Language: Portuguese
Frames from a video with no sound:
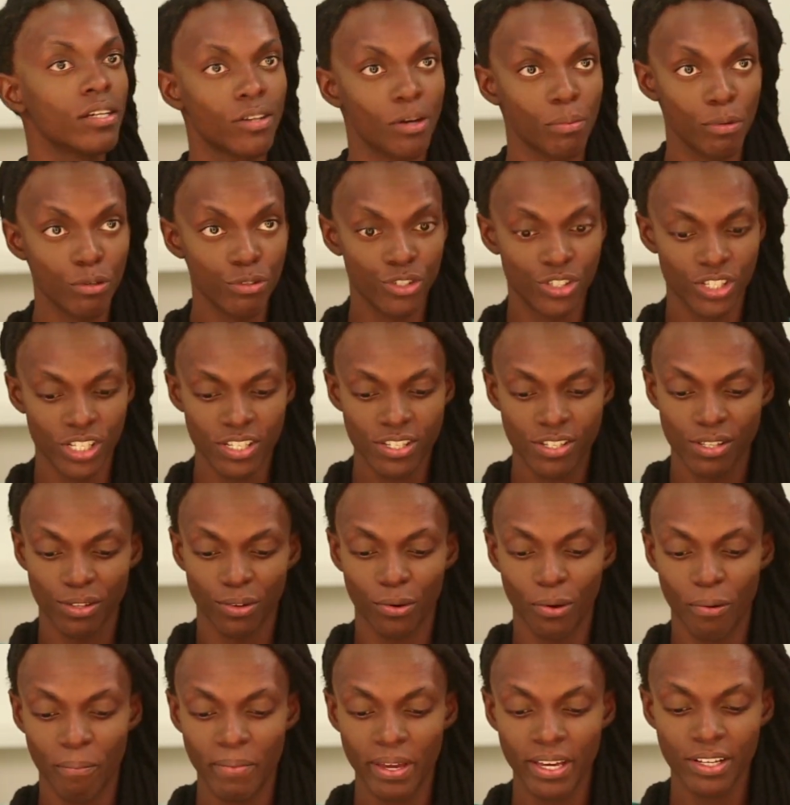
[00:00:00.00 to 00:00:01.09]
como eu disse no
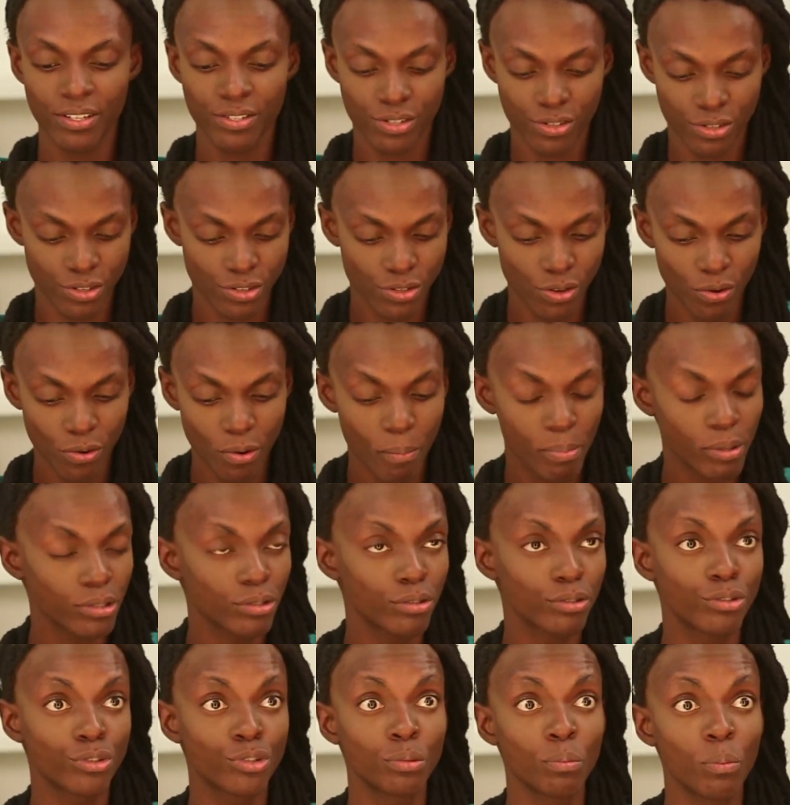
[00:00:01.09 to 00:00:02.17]
começo, são com
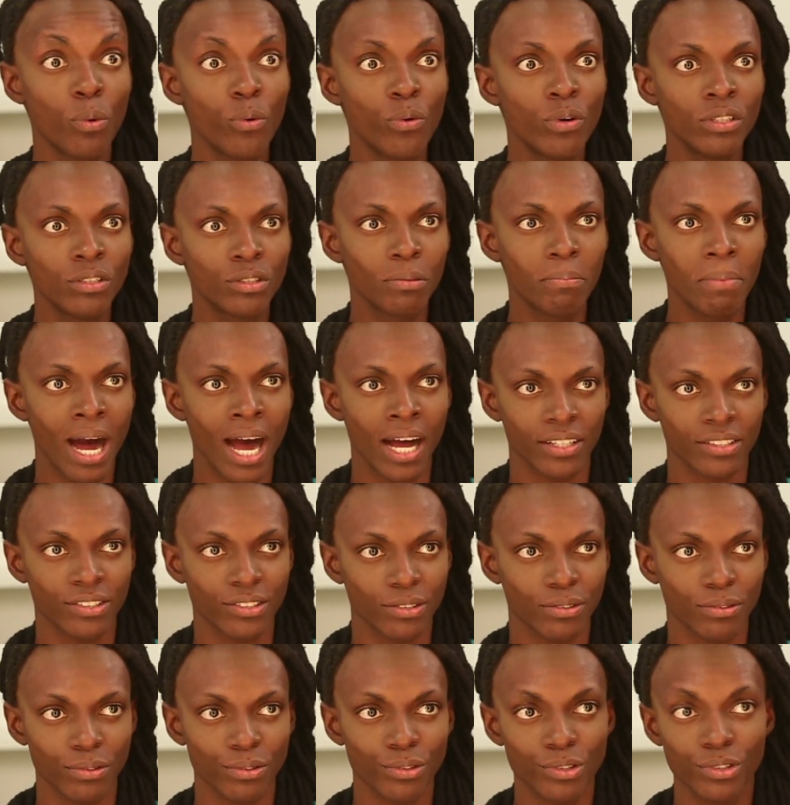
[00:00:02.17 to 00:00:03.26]
produtos muito
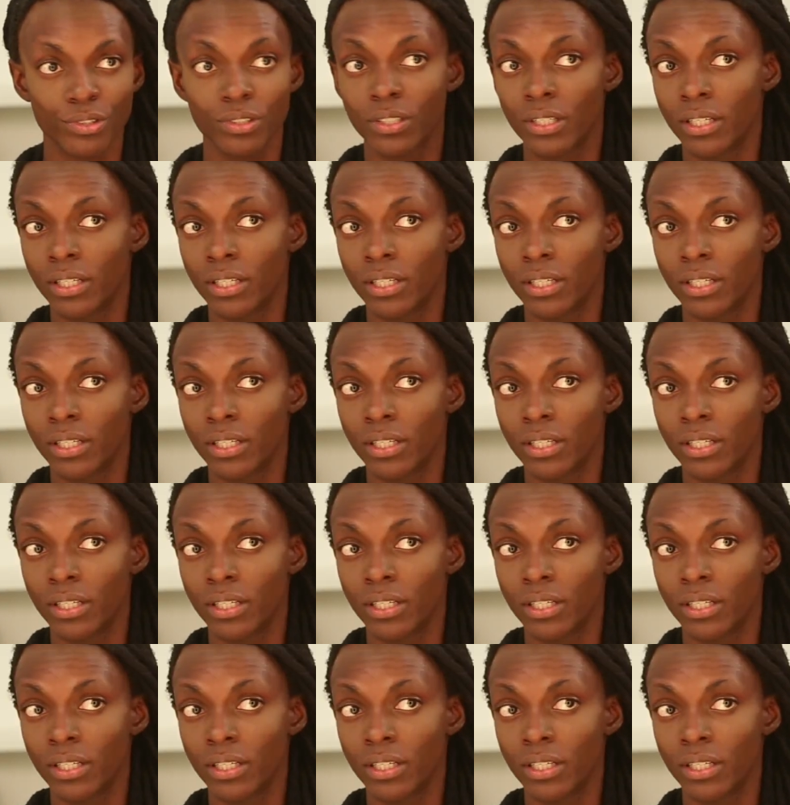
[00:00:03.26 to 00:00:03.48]
básicos.